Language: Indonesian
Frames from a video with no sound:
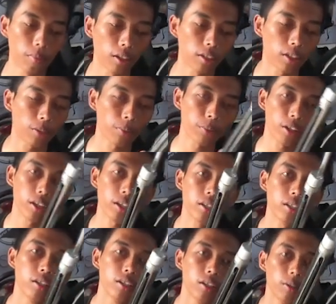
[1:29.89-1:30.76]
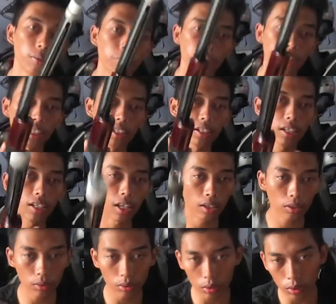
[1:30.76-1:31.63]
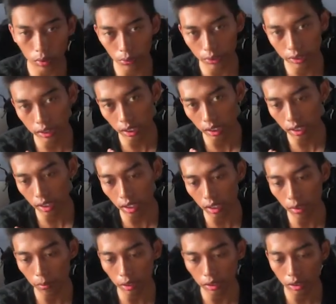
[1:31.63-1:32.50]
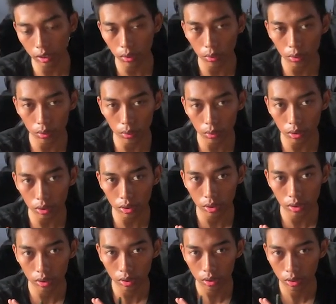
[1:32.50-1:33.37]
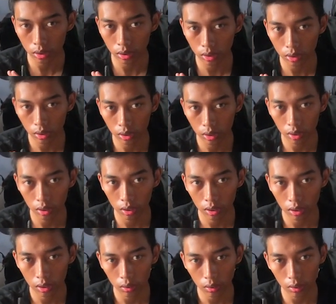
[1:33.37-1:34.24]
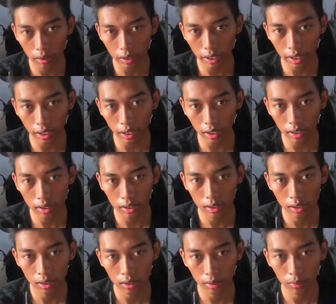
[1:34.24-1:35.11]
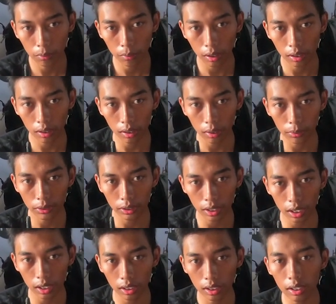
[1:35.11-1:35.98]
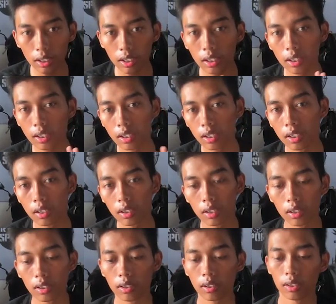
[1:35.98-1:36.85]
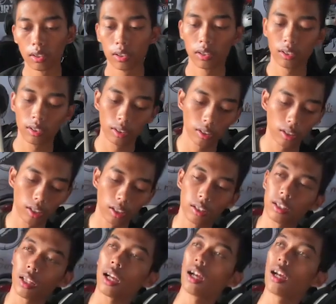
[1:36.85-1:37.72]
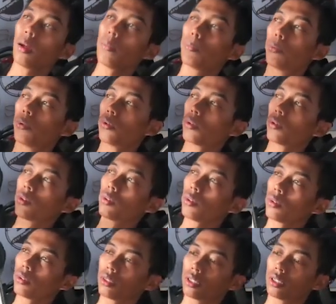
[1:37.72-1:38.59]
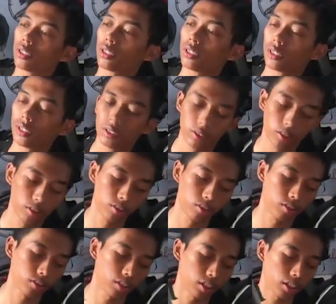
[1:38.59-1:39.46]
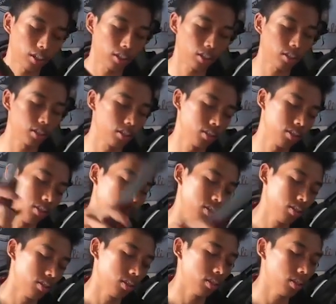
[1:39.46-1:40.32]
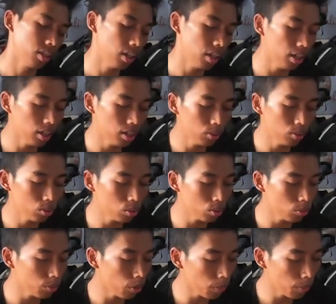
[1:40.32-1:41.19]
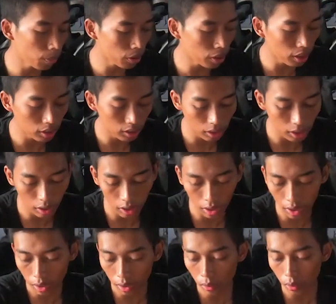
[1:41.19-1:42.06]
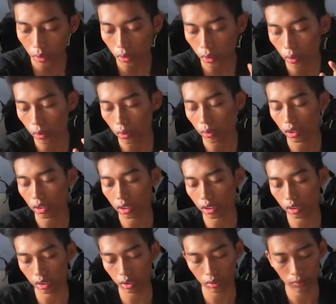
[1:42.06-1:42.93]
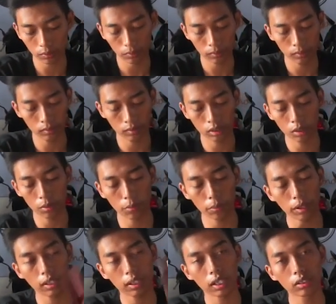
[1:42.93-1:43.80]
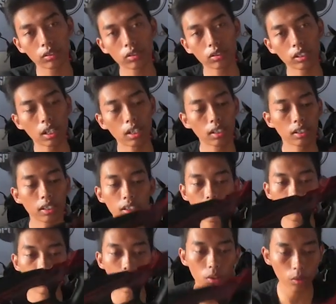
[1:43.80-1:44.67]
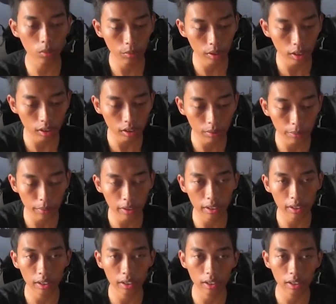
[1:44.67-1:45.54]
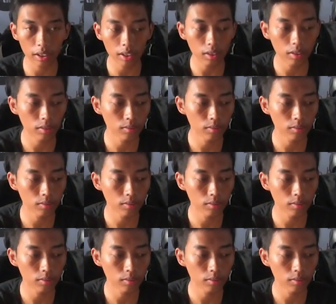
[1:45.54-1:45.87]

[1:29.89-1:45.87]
mantap ya bisa dilihat untuk visirnya ini masih lurus oke ya mantap sekali kita bungkus oke dan untuk popernya sendiri untuk Pegasus Airdash Chrome ya seperti ini